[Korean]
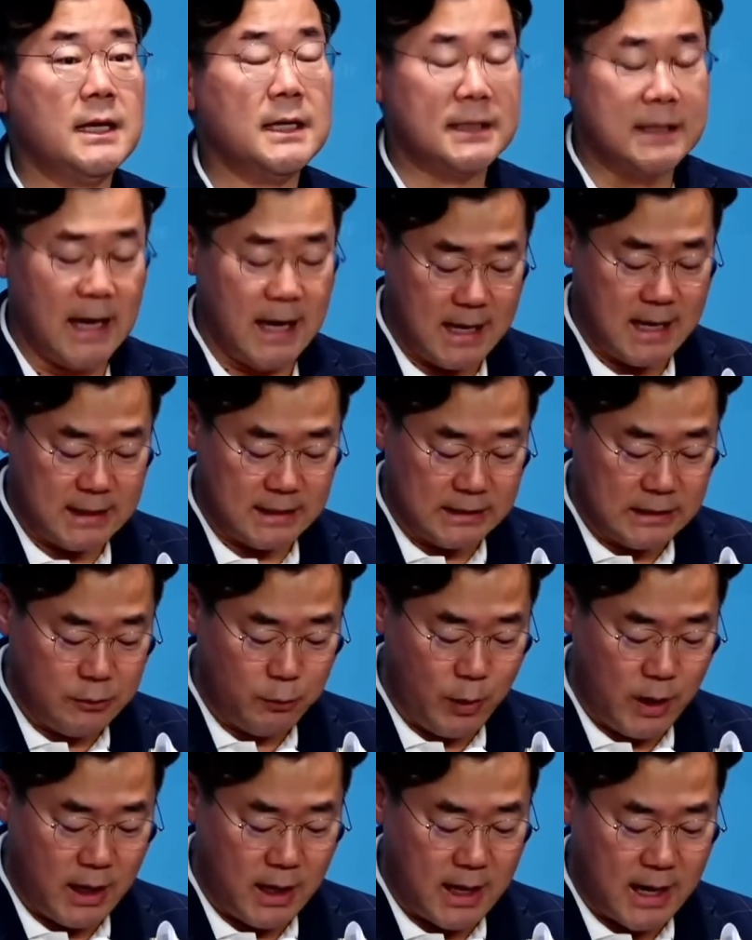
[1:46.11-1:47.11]

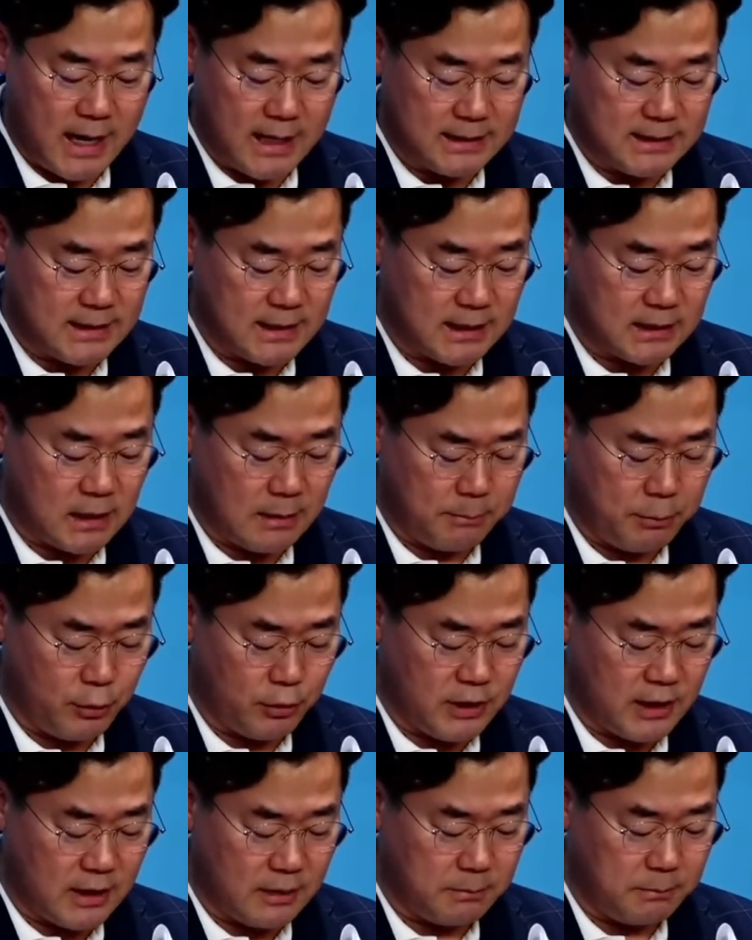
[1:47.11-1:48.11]
제2회 아시아
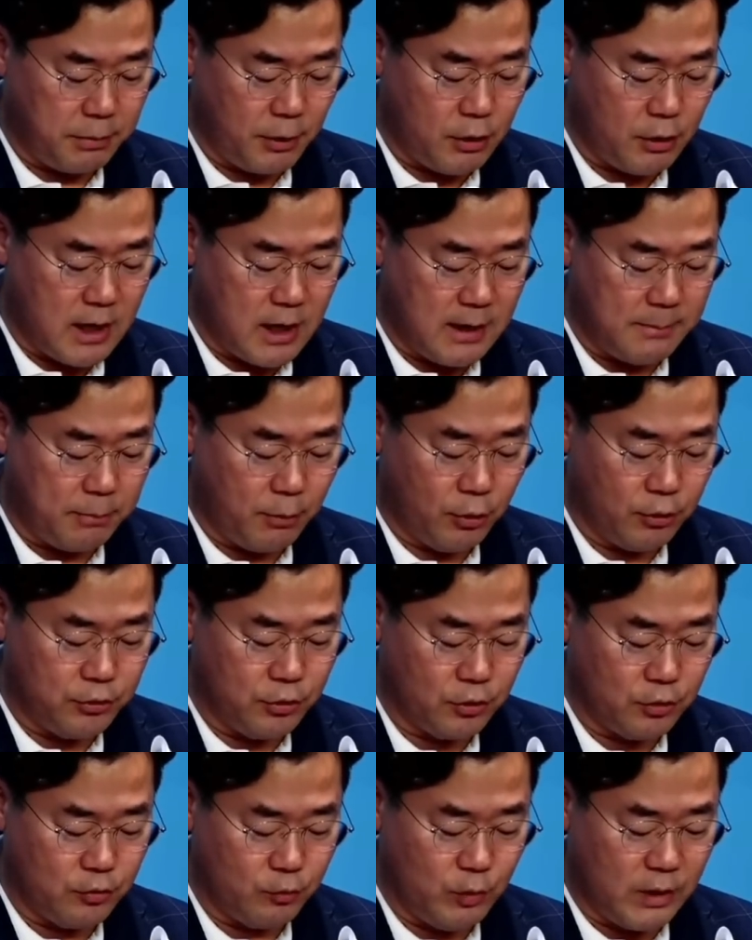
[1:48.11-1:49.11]
태평양 평화
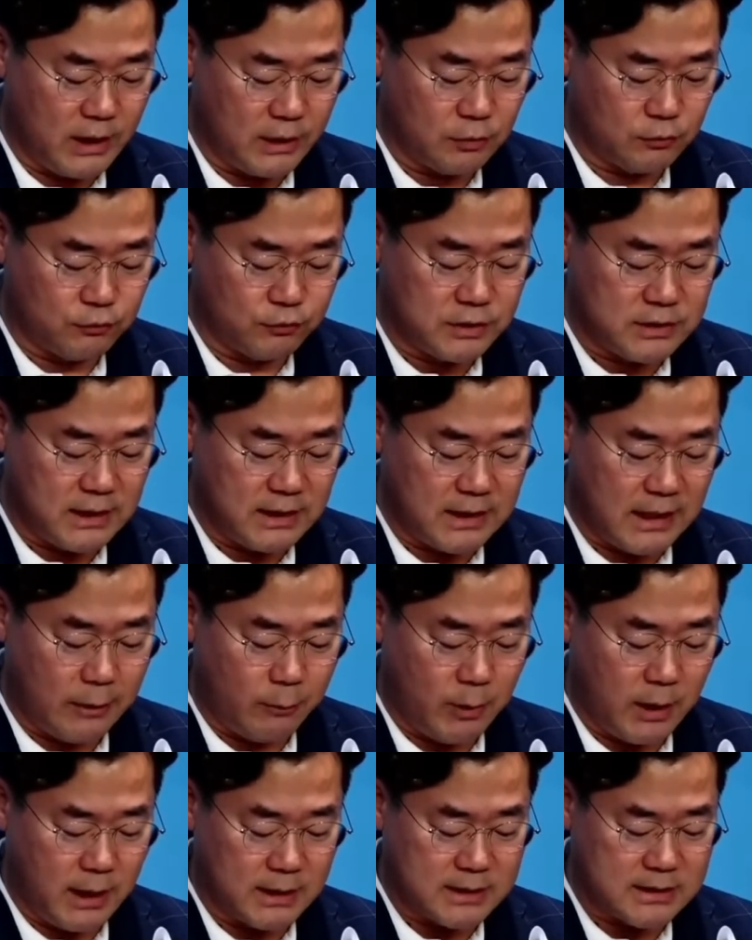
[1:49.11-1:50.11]
번영을 위한
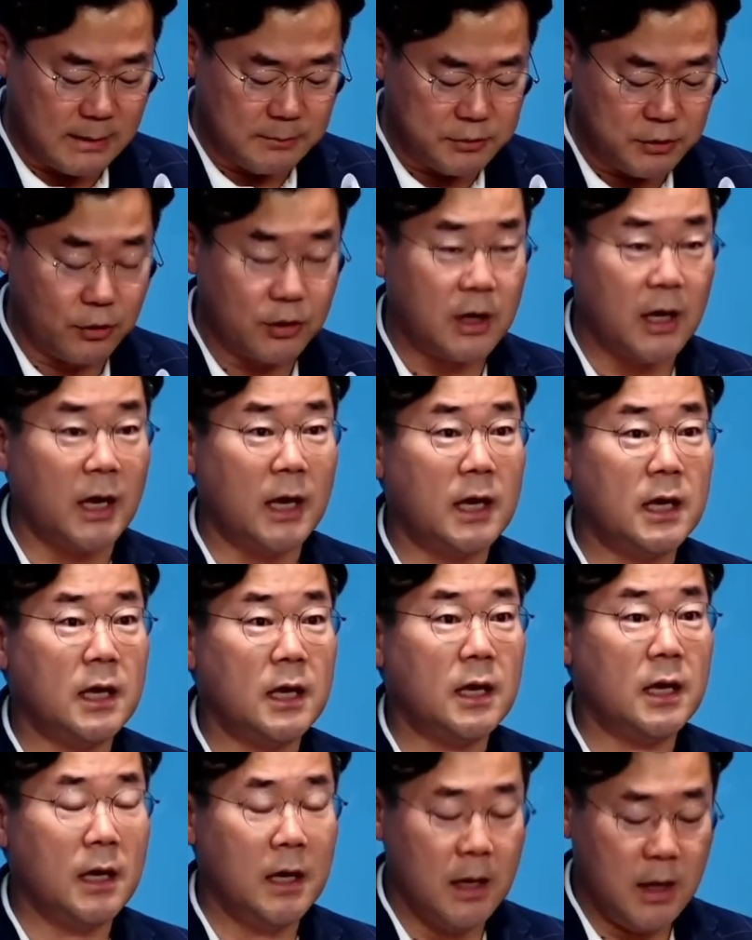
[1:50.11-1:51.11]
국제대회에
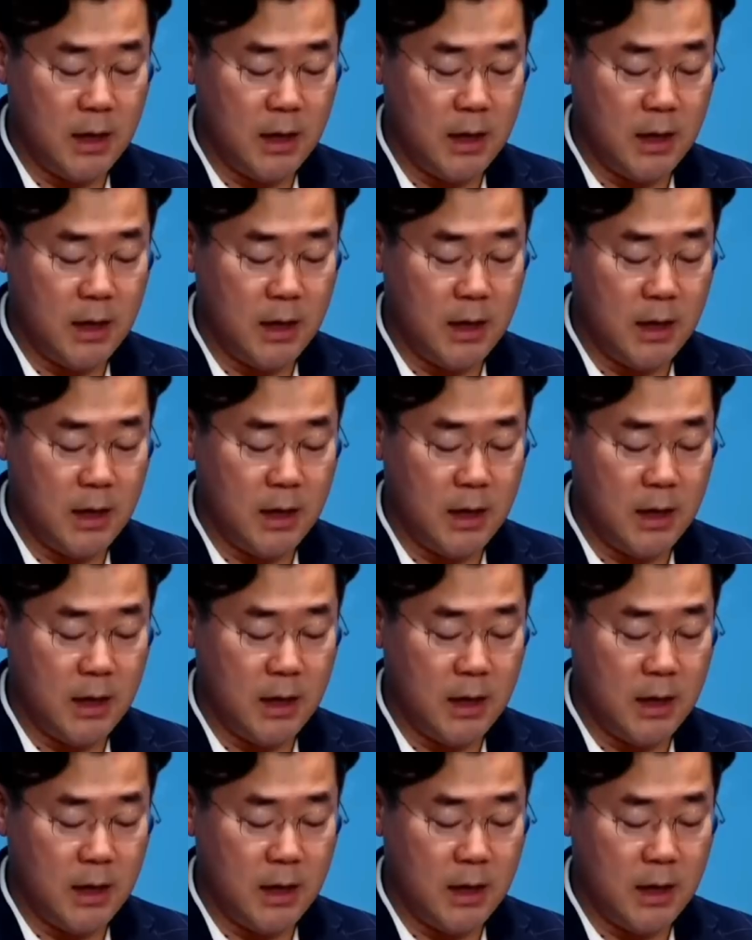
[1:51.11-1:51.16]
참석해